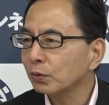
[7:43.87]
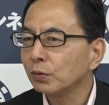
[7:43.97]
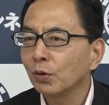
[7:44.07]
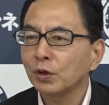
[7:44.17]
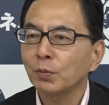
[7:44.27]
う
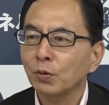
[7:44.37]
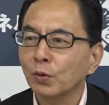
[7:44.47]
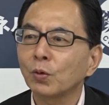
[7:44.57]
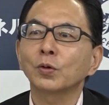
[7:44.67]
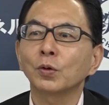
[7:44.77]
乗り物
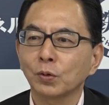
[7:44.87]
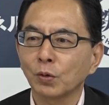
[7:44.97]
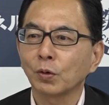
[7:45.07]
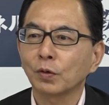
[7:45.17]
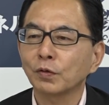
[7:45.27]
のこと
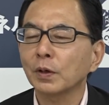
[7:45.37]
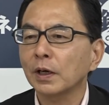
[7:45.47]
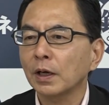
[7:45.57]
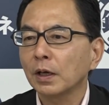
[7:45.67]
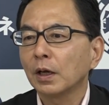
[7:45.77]
とそれか
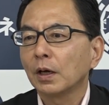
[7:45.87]
ら